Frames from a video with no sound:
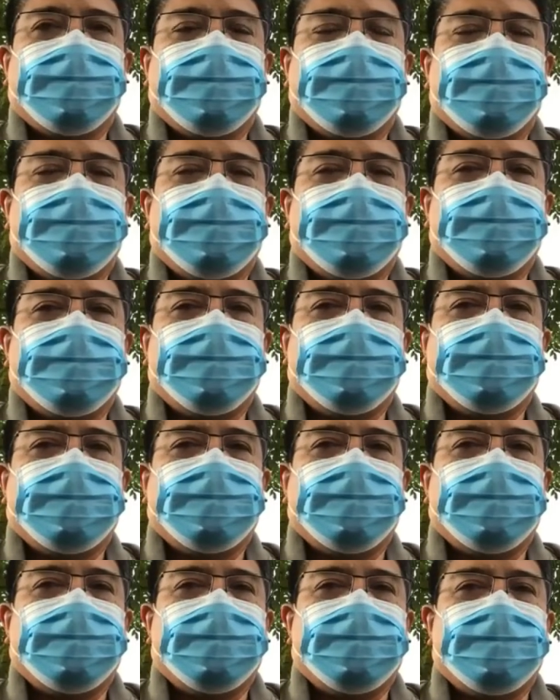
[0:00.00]
Jadi karena
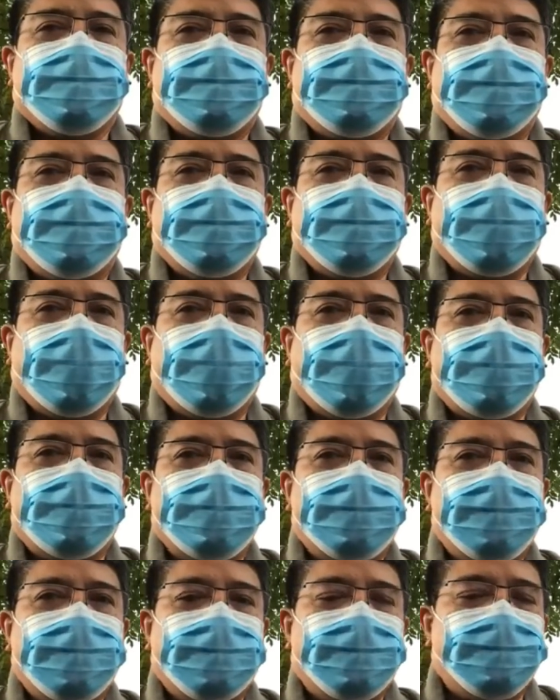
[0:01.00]
di situ masih ada
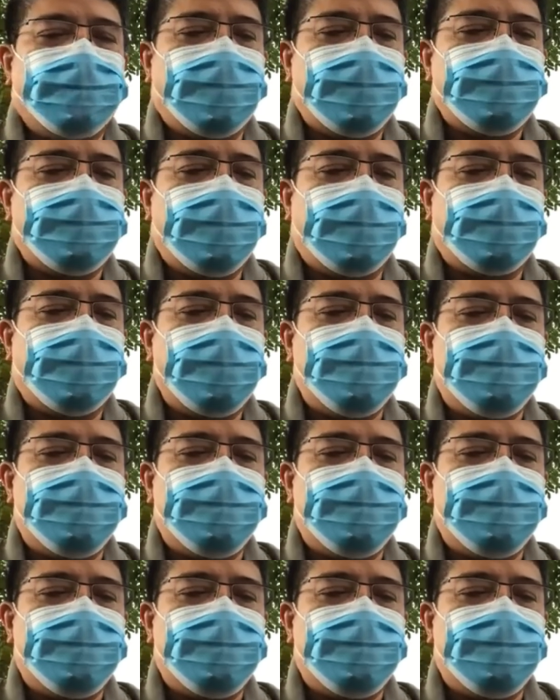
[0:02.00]
juru minuman,